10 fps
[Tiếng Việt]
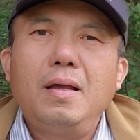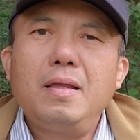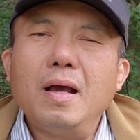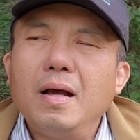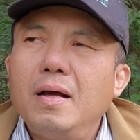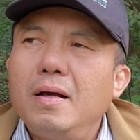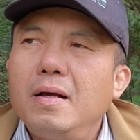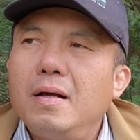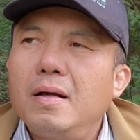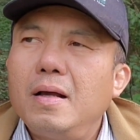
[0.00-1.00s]
những
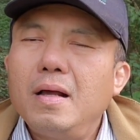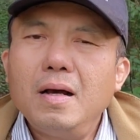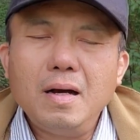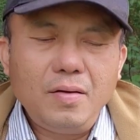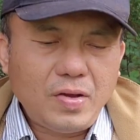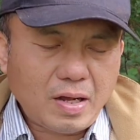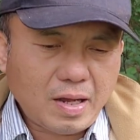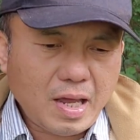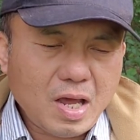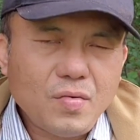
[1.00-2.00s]
cái người Việt
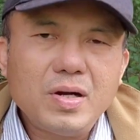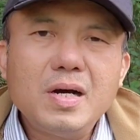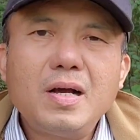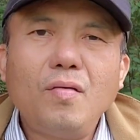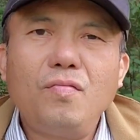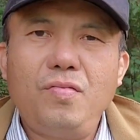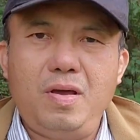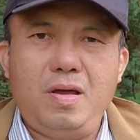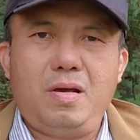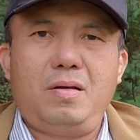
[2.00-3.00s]
kiều và người gốc
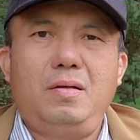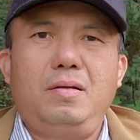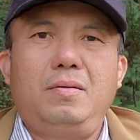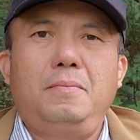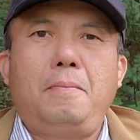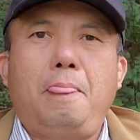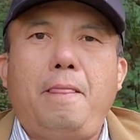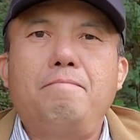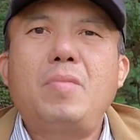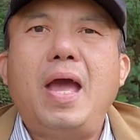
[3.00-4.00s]
Việt
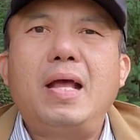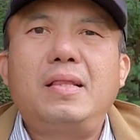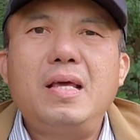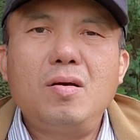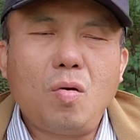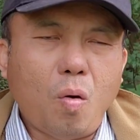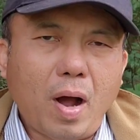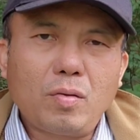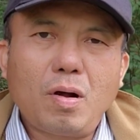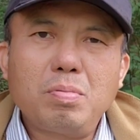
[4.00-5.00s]
nghe tiếng
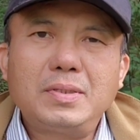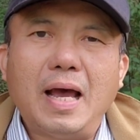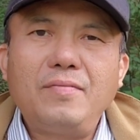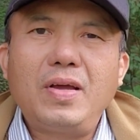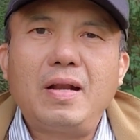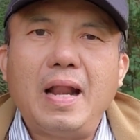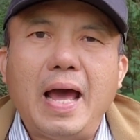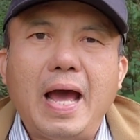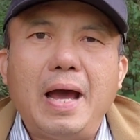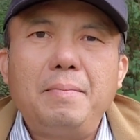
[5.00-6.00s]
gọi của cộng sản Việt
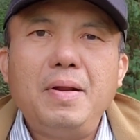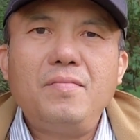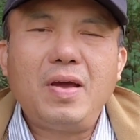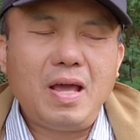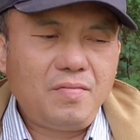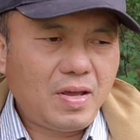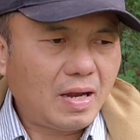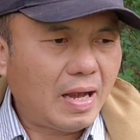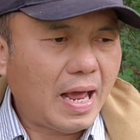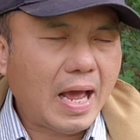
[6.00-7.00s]
Nam đi về Việt
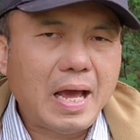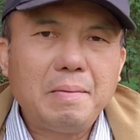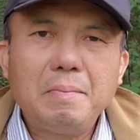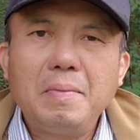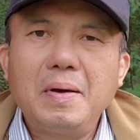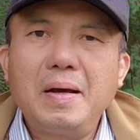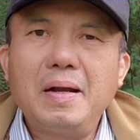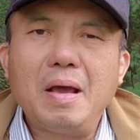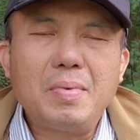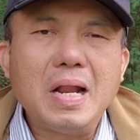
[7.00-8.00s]
Nam à,
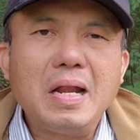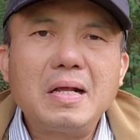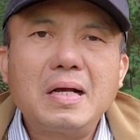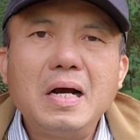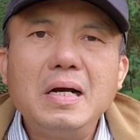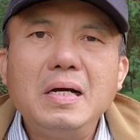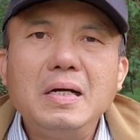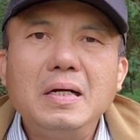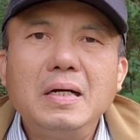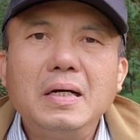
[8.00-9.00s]
để mà định cư